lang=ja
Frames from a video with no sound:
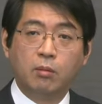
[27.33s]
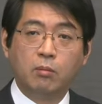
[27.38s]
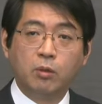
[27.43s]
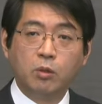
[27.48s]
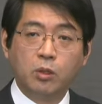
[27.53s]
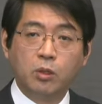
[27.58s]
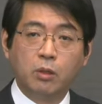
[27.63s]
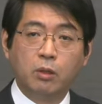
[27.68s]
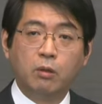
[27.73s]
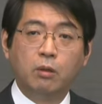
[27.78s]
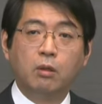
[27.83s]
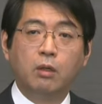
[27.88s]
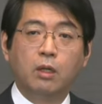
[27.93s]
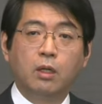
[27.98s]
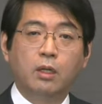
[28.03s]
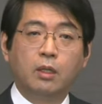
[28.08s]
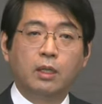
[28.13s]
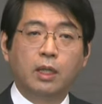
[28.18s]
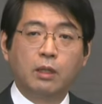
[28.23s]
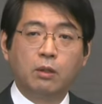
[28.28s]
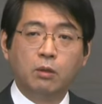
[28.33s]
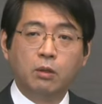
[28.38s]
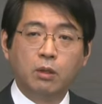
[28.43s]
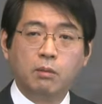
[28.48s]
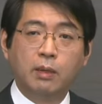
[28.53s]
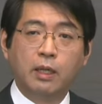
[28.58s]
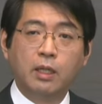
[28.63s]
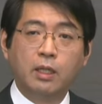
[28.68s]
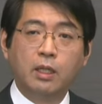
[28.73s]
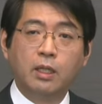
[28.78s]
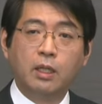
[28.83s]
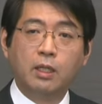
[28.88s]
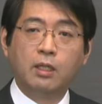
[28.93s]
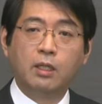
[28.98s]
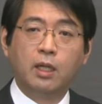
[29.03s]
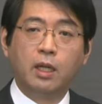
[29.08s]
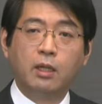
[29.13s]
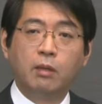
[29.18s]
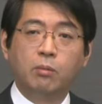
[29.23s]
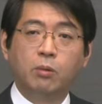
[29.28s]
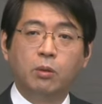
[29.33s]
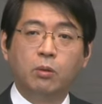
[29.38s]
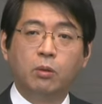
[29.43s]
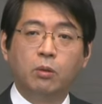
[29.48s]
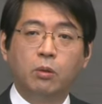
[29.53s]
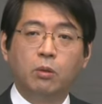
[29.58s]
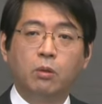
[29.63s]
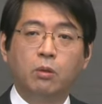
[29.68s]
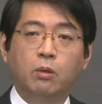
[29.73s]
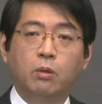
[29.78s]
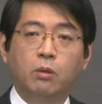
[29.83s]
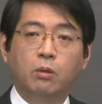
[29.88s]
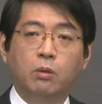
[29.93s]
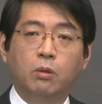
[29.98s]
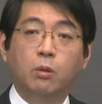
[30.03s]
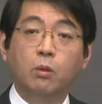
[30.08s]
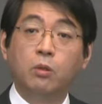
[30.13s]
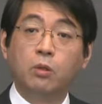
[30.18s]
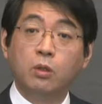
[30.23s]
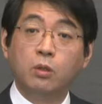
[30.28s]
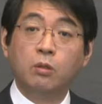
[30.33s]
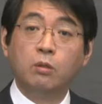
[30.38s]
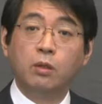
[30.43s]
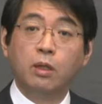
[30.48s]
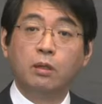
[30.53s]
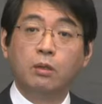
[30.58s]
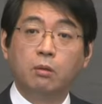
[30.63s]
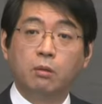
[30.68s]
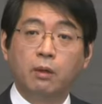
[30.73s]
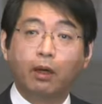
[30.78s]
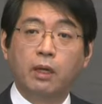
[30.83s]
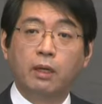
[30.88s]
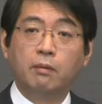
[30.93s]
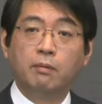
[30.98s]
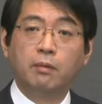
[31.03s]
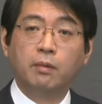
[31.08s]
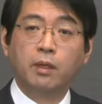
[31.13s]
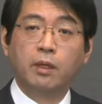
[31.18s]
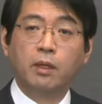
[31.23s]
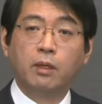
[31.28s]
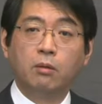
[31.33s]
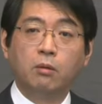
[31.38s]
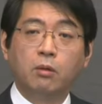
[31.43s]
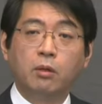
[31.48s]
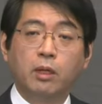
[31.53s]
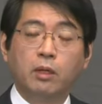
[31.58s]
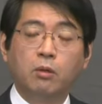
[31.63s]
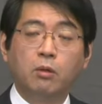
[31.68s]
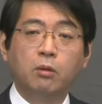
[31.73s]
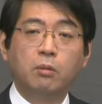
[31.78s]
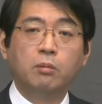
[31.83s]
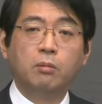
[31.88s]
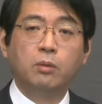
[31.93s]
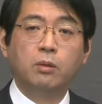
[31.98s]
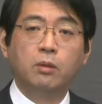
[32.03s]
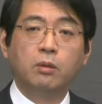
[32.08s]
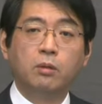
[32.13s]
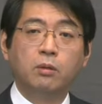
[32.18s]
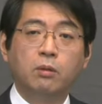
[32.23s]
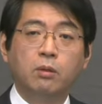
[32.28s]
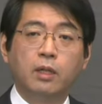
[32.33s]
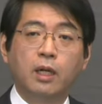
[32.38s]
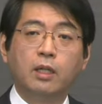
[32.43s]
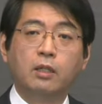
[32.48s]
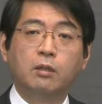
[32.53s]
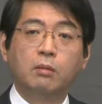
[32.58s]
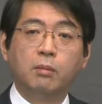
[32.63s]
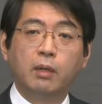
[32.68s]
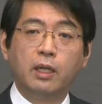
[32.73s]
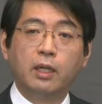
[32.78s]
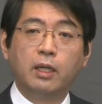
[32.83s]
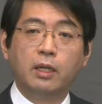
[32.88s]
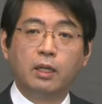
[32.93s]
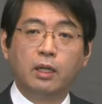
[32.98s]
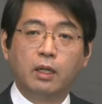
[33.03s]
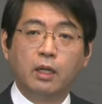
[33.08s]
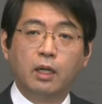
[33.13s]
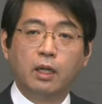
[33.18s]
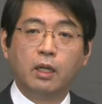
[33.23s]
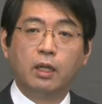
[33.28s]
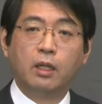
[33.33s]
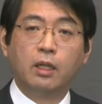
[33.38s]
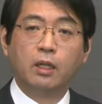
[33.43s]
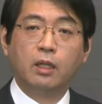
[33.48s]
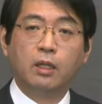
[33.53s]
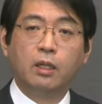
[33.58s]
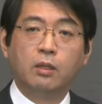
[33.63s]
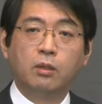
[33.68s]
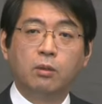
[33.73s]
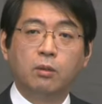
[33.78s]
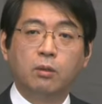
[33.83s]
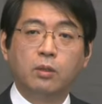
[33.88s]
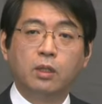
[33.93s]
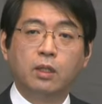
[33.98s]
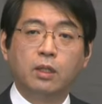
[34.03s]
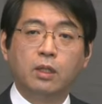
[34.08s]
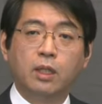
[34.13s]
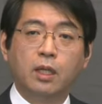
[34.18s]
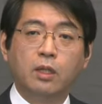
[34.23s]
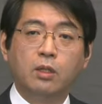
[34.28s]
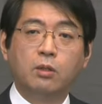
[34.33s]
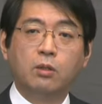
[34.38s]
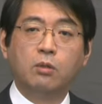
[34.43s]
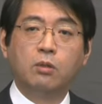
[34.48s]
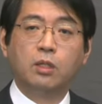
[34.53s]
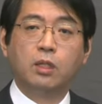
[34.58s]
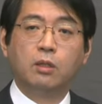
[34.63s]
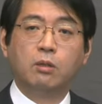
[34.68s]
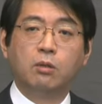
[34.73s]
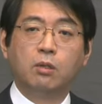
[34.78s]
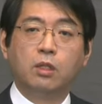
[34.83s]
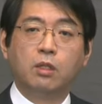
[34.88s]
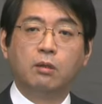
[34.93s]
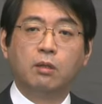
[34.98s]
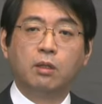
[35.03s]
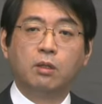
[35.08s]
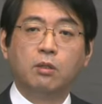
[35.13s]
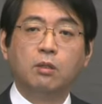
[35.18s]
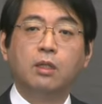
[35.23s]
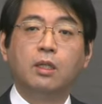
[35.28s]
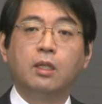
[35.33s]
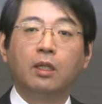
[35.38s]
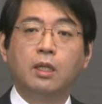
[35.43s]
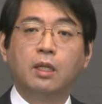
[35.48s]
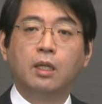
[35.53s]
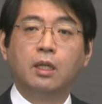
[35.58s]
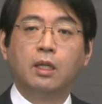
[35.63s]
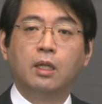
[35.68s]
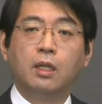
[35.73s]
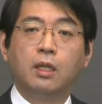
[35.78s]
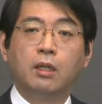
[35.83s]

もちろん例えば ES 細胞の混入などはこれは論文を書く前から当然研究者としては常に、